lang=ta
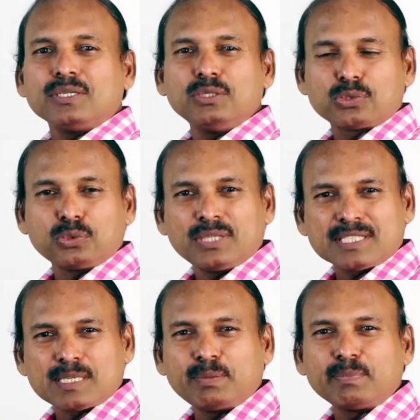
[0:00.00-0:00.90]
ஐயோ சூடாக
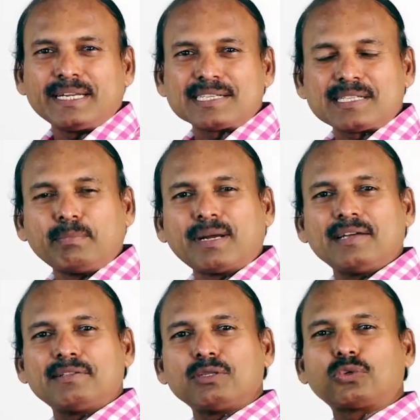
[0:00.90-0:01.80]
சாப்பிடணுமா எனக்கு
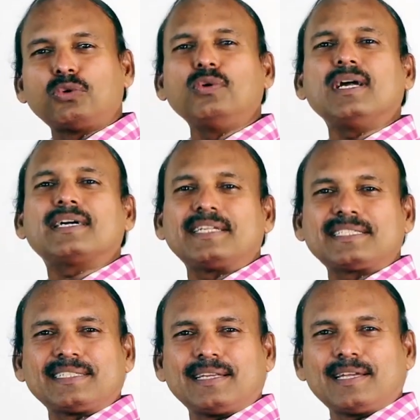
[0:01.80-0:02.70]
சம்மரில் ஏதாவது கூலாக
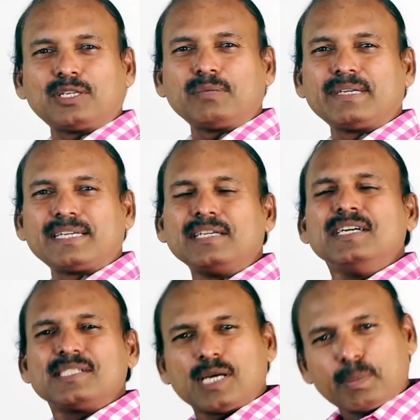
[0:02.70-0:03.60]
கிடச்சா நல்லா இருக்குமே
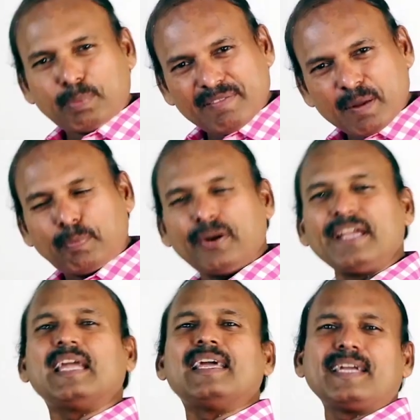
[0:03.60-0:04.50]
சாப்பிடவே
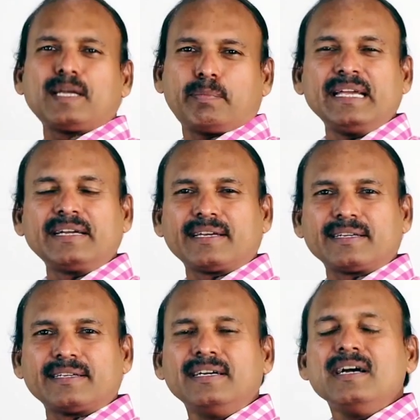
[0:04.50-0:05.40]
பிடிக்கலையே அப்படிங்கிறாங்க